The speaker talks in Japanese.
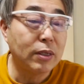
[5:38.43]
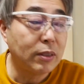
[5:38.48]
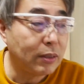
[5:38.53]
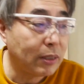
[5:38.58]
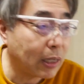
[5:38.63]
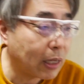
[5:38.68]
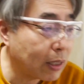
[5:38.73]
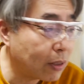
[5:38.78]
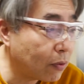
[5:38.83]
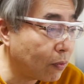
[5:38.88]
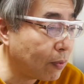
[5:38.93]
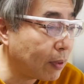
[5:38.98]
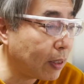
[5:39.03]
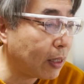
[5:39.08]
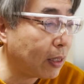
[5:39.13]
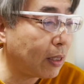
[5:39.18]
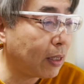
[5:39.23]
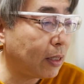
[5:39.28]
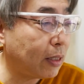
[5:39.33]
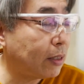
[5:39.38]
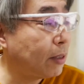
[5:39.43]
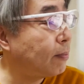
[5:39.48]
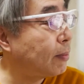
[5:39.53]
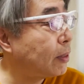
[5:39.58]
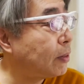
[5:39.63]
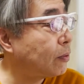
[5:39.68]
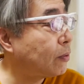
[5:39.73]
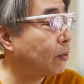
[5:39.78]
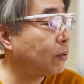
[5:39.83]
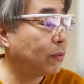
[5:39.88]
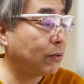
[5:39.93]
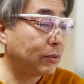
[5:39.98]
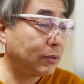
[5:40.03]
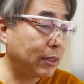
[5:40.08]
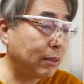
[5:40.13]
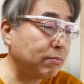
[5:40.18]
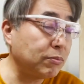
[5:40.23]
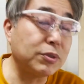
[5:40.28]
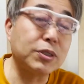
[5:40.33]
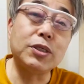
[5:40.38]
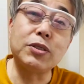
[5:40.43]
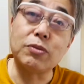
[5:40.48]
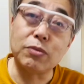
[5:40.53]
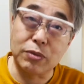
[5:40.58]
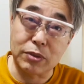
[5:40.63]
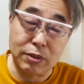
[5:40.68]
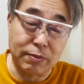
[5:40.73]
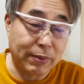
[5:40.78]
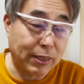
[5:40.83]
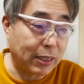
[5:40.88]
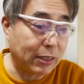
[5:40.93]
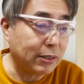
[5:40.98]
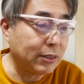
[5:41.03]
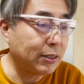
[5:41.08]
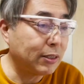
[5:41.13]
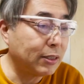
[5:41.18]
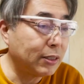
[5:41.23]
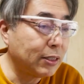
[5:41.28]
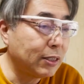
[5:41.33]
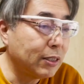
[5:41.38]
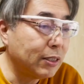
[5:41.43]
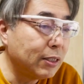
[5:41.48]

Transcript: 中野は今のところ全部ヒット打ってます。